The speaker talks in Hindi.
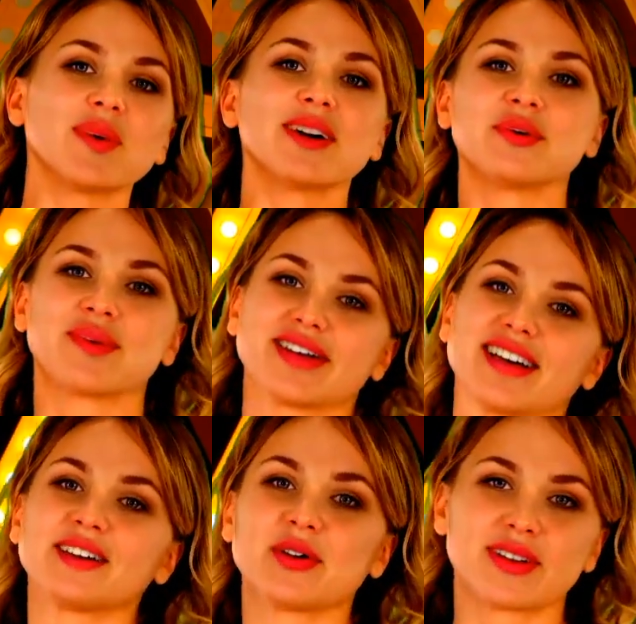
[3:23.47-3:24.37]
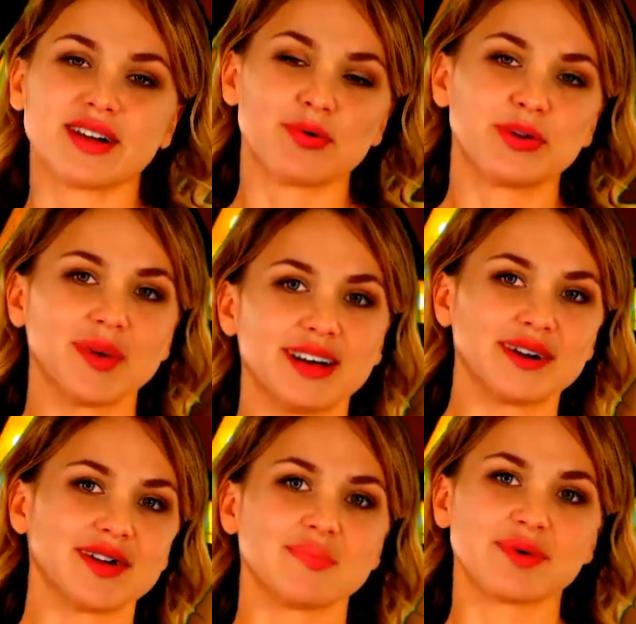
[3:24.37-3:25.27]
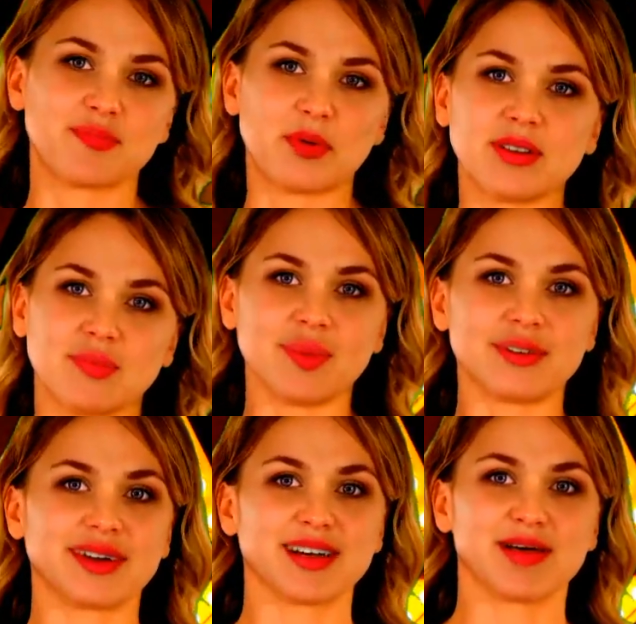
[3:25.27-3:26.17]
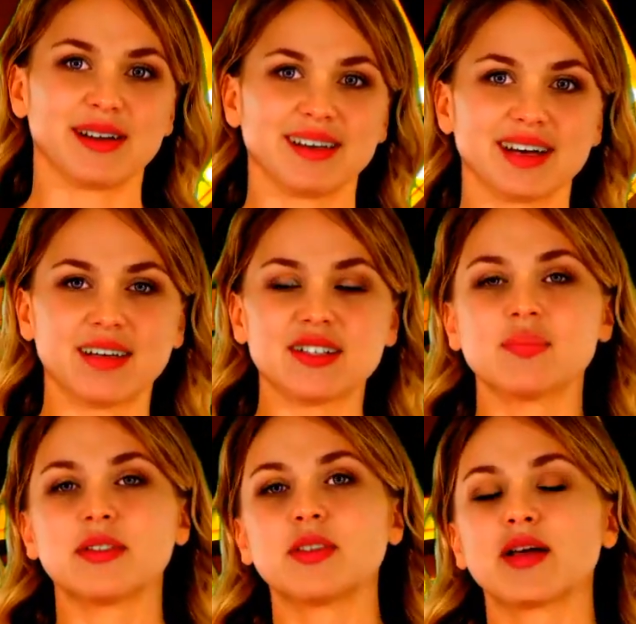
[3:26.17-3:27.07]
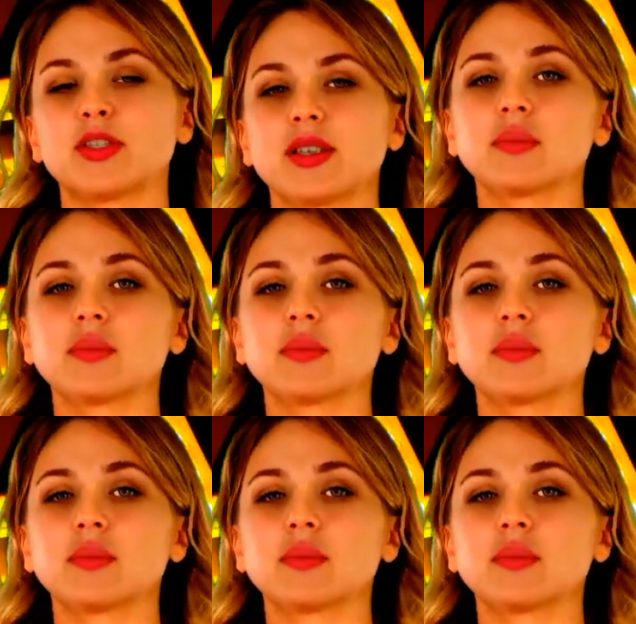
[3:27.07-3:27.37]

वक्त में एक करें और पहले नंबर पर डिम्पल भी है इसमें स्लैश